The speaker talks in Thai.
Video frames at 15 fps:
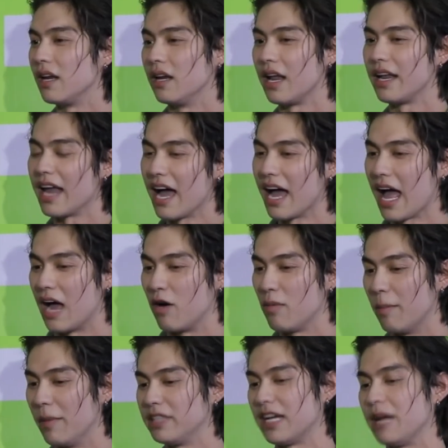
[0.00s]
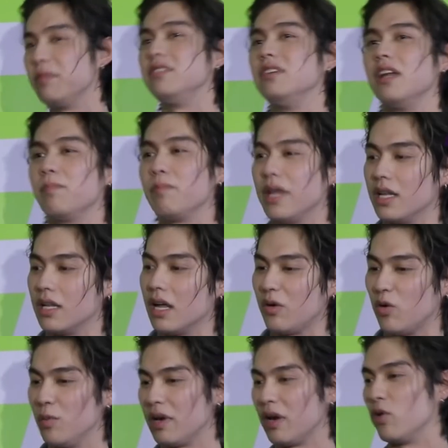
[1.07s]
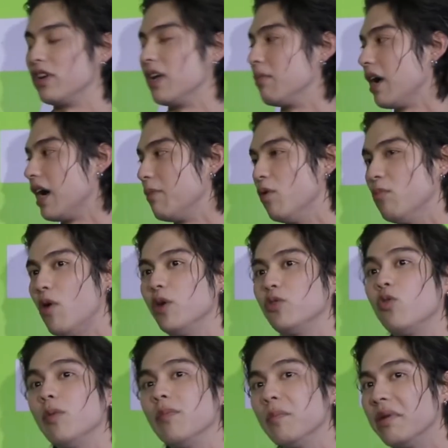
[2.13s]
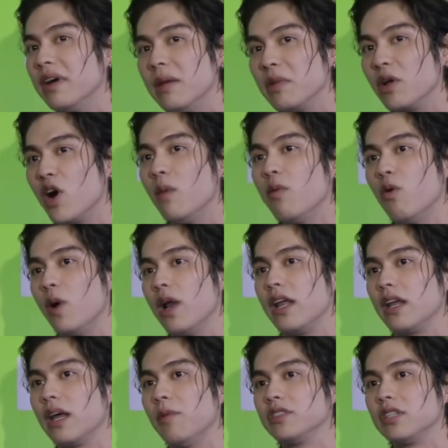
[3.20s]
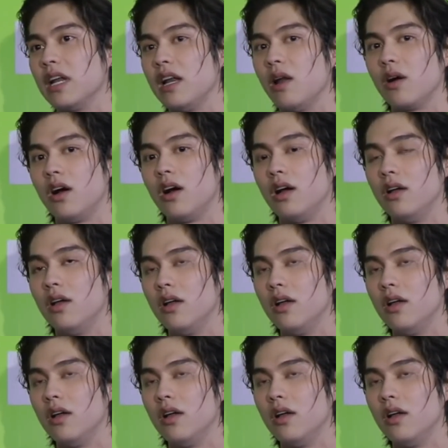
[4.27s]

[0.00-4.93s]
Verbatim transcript: ระยะห่างว่าแบบเฮ้ยฉันเป็นศิลปินนะคุณเป็นคนทำงานผมมองว่าทุกคนเป็นเพื่อน เป็นครอบครัวอะไรเงี้ยเพราะฉะนั้น เราก็